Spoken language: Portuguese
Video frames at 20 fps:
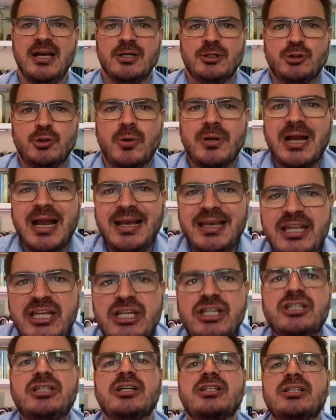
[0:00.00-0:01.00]

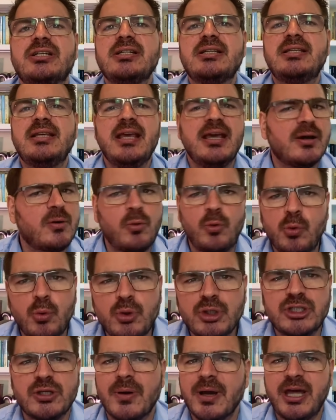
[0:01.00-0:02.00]
Jornalistas que se
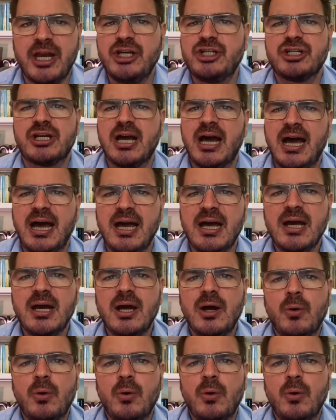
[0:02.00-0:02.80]
recusam a criticar